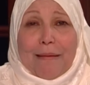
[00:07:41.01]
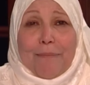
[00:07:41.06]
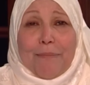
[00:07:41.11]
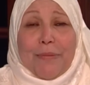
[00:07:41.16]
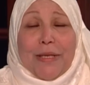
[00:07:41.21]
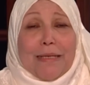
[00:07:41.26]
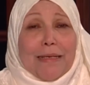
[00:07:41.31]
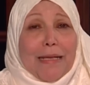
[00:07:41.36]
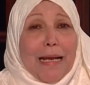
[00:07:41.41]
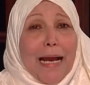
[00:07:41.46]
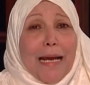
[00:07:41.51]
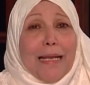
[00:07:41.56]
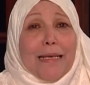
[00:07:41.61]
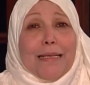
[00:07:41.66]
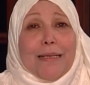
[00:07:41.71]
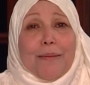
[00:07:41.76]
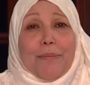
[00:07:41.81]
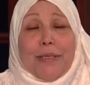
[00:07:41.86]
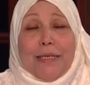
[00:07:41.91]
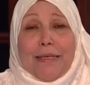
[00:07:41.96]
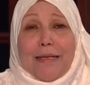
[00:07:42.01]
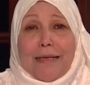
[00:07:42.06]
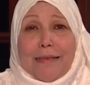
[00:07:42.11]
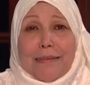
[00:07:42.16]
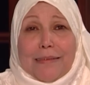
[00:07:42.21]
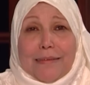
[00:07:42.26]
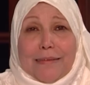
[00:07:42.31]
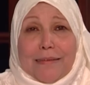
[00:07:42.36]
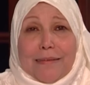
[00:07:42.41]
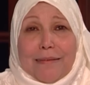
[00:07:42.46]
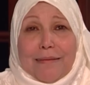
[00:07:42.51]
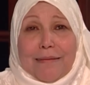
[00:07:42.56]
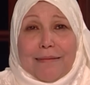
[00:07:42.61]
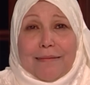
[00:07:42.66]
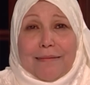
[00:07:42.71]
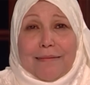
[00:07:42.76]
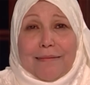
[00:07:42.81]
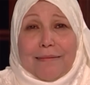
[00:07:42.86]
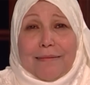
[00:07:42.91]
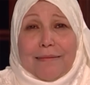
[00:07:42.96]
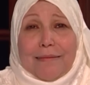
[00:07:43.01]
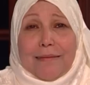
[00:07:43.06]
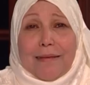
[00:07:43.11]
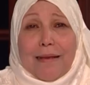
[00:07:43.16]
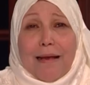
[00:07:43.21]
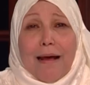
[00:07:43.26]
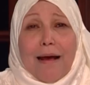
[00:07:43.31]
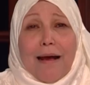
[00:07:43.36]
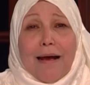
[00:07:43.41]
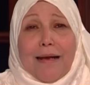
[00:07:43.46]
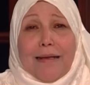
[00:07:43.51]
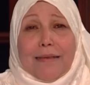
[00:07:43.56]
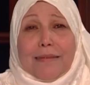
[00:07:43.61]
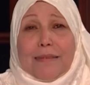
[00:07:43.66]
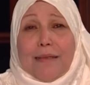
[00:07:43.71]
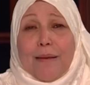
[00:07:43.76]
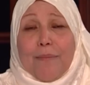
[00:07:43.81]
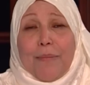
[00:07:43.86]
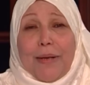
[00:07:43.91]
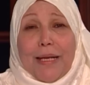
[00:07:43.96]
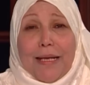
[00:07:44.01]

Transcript: باني اعلم الناس اعظم